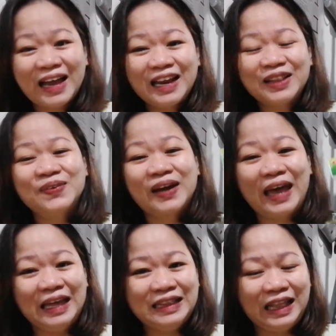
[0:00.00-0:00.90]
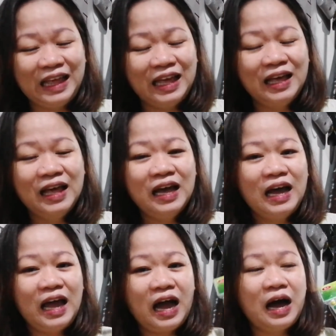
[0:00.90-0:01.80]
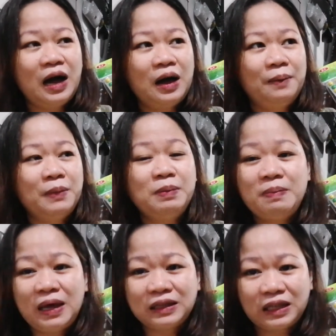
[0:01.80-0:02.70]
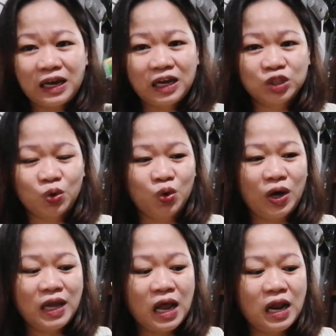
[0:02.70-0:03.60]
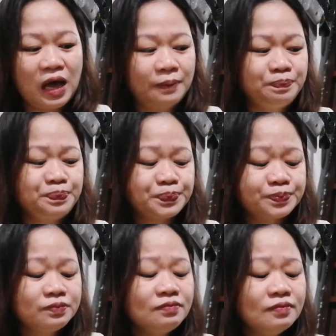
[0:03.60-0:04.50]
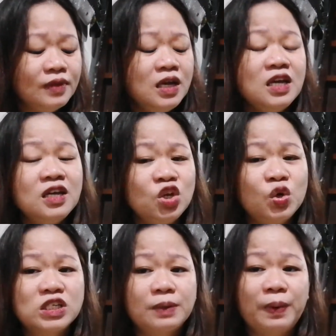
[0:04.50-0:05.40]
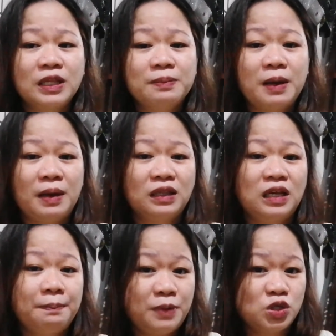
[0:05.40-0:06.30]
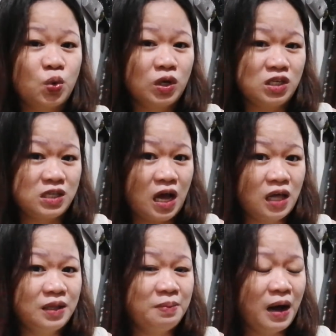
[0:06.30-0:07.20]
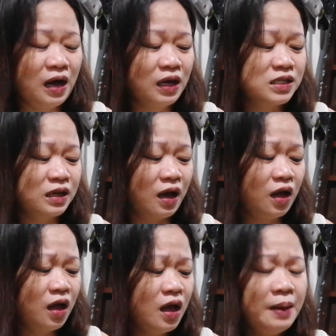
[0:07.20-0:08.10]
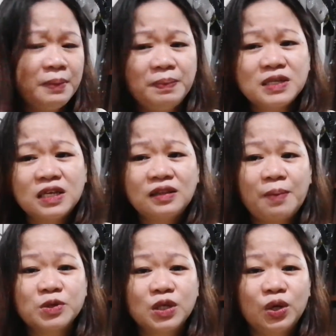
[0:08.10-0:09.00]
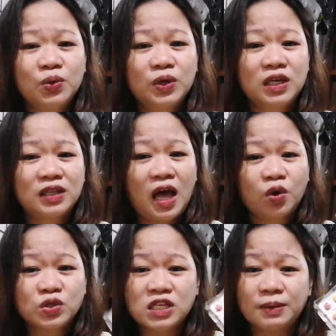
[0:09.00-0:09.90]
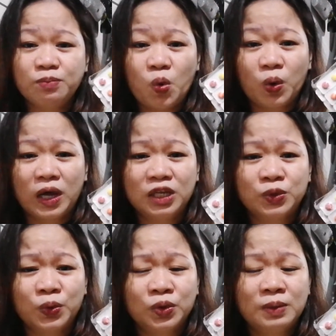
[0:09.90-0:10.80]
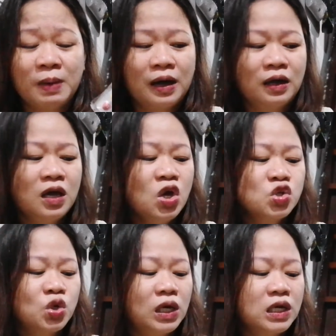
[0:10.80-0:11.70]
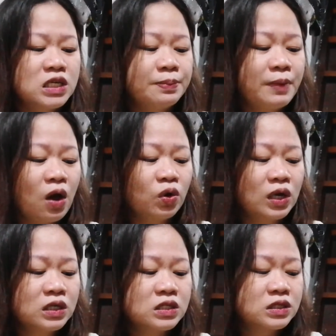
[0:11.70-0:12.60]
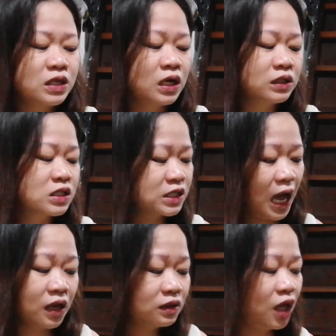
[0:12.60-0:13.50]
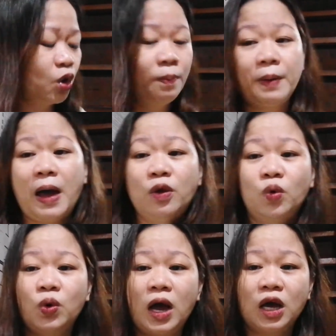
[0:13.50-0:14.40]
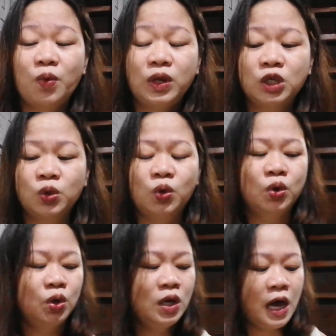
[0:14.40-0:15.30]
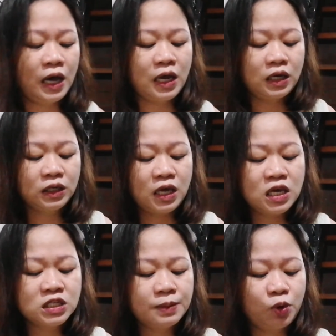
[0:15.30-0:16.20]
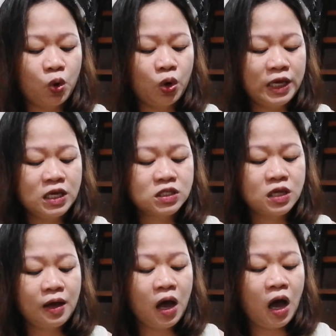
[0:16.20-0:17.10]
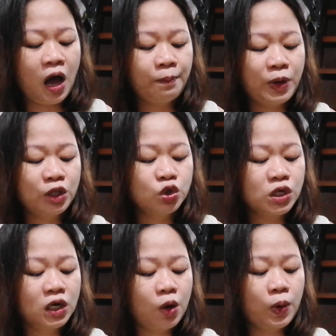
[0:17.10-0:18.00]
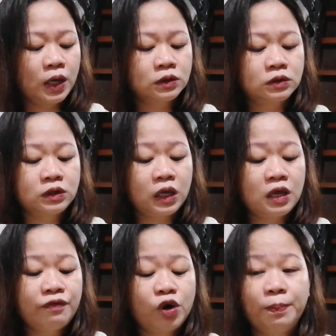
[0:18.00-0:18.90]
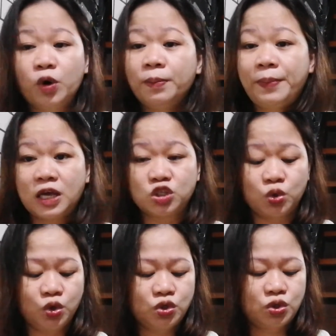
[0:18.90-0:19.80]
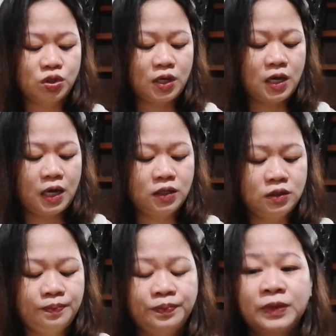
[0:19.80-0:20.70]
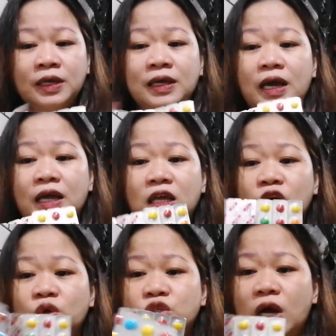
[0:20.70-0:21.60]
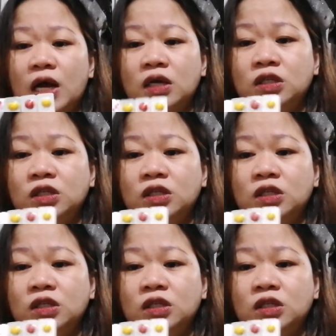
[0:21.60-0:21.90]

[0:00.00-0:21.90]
mga ganitong candy, uh, mabibenta talaga to. Kaya lang, hindi ko na siya pwedeng maibenta ng piso ang isa, ba diba? Kasi nga, 50 centavos na lang yung kikitain ko sa isang buong ganito, 'di ba? So nag-isip nga ako ng ng diskarte kung paano ko gagawin ito. Ayan, ang naiisip ko is, ang um, pwede ko siyang gawing 344 4, 4 pesos. Ayan, gaganyanin ko siya.